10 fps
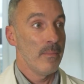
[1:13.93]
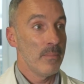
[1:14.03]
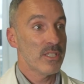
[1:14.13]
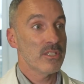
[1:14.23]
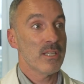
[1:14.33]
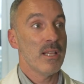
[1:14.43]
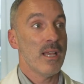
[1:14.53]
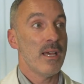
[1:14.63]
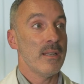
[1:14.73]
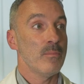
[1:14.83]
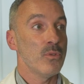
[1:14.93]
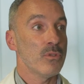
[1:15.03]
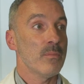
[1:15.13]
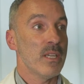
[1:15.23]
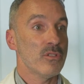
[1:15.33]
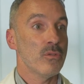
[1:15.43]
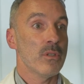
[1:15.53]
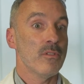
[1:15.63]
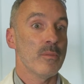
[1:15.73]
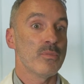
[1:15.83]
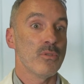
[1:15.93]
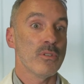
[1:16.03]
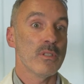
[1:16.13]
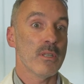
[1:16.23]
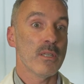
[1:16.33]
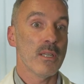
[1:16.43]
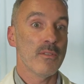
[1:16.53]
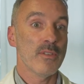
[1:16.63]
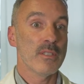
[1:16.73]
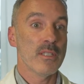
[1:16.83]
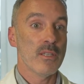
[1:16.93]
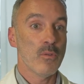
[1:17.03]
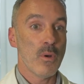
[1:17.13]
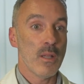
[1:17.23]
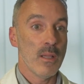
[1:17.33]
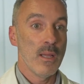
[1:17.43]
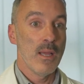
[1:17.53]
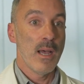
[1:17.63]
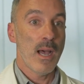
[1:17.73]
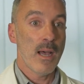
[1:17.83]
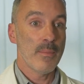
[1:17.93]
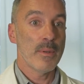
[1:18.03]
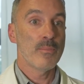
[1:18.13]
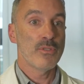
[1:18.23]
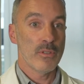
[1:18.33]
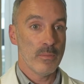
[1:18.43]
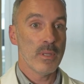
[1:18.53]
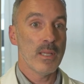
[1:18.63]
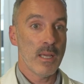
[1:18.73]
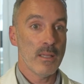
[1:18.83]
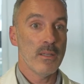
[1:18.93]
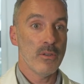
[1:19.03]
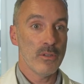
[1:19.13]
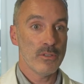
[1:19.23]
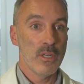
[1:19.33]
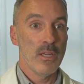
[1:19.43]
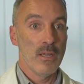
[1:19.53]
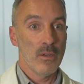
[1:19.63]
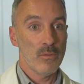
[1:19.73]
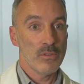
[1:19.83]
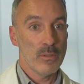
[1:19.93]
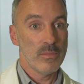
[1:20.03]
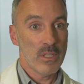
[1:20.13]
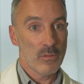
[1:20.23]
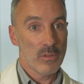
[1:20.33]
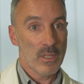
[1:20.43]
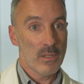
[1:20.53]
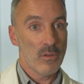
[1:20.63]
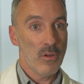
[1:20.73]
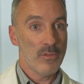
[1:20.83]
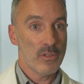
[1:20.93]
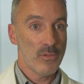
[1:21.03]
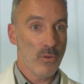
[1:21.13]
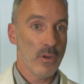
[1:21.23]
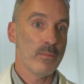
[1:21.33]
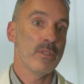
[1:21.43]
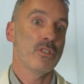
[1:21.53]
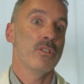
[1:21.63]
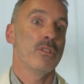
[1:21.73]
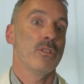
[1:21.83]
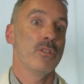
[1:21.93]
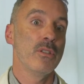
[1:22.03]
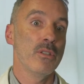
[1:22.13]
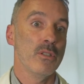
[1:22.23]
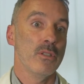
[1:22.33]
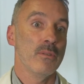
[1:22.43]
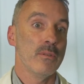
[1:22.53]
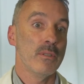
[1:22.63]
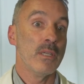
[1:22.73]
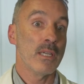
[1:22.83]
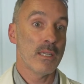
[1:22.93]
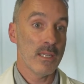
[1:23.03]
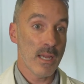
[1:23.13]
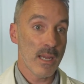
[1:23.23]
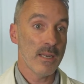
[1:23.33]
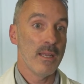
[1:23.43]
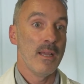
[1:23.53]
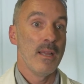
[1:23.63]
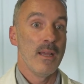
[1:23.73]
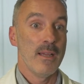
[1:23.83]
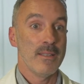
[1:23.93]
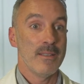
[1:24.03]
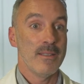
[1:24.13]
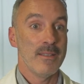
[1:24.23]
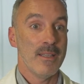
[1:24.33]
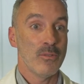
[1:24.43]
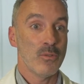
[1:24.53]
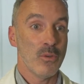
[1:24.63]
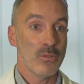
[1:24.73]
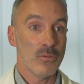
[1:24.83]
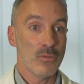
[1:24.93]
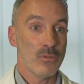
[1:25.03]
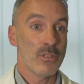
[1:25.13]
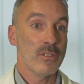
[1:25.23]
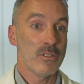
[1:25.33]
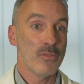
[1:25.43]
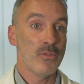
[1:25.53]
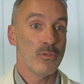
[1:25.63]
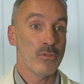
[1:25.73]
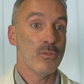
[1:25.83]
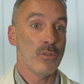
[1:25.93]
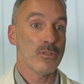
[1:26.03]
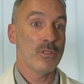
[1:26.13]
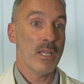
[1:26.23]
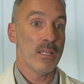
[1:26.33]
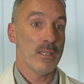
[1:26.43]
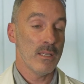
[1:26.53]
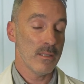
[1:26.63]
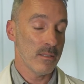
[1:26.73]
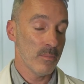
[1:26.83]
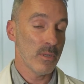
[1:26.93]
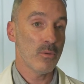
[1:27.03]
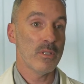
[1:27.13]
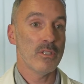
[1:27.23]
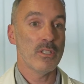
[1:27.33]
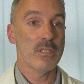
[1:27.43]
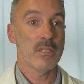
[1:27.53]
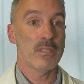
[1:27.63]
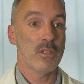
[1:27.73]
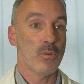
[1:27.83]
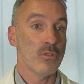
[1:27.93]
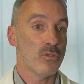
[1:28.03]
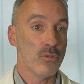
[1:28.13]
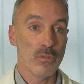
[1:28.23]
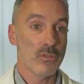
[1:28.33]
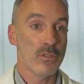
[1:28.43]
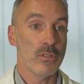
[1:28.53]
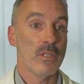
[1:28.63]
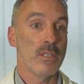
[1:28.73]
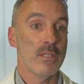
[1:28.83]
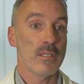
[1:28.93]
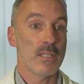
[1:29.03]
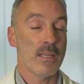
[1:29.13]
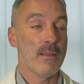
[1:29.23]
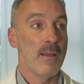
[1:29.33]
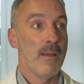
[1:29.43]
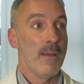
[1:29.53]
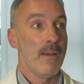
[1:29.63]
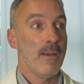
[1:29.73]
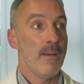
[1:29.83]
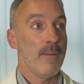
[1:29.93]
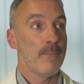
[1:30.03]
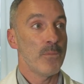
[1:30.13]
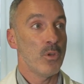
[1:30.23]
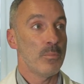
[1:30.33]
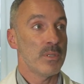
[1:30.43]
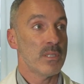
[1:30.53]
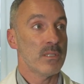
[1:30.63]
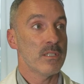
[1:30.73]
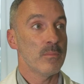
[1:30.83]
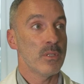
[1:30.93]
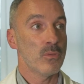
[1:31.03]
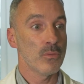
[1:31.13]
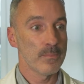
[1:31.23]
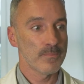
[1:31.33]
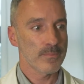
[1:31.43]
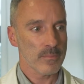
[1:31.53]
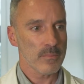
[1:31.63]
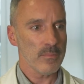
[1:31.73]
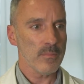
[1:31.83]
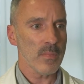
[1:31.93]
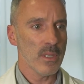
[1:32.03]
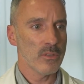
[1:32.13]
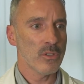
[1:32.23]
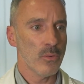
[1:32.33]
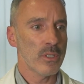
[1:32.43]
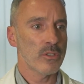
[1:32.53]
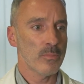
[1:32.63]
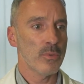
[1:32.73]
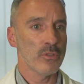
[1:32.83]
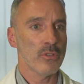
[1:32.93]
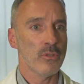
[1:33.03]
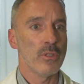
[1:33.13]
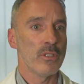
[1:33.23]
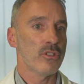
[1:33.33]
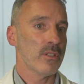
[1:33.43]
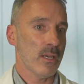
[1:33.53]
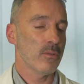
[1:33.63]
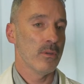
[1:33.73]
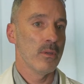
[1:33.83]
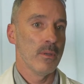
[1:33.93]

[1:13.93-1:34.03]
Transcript: Mas se calhar, muito mais do que haver pessoas a querer fazer igual, abrem possibilidade a nós conseguirmos encontrar novas formas de, de, de criar em, eh, em, torno dos desafios do nosso dia a dia, tipo enquanto agências, enquanto estúdios de, de design. E eu penso que, acima de tudo, são estes pontos que eu destaco.